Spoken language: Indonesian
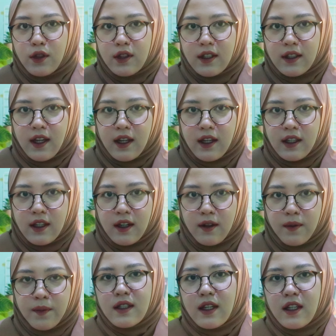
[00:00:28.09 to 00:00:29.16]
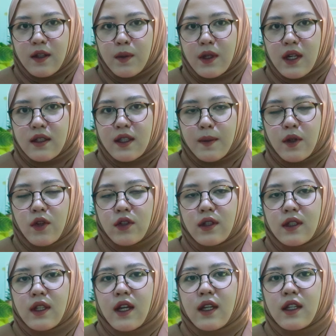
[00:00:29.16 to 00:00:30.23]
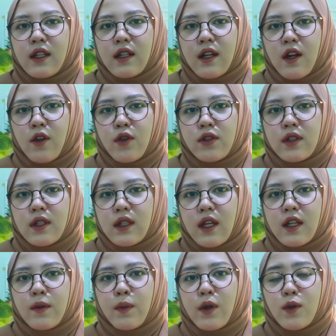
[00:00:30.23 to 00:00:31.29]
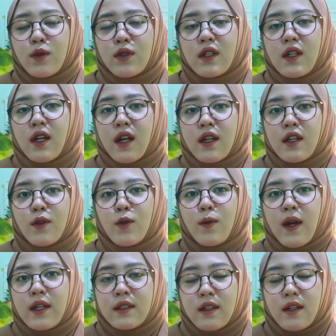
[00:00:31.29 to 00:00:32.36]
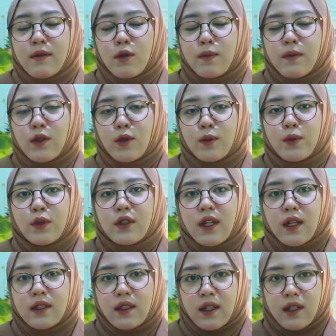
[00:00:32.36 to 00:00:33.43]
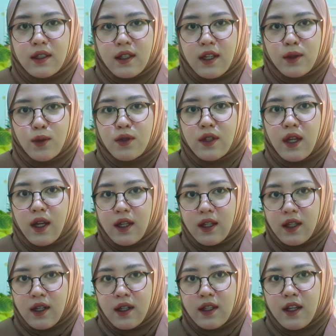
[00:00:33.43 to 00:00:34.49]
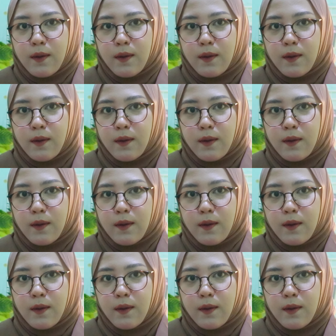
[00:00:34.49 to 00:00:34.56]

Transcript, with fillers: Dokter Tahir. Zakir bilang sama Dokter Tahir kalau Dokter Tahir perlu segera ke rumahnya dan membantu putranya, yaitu Zahir,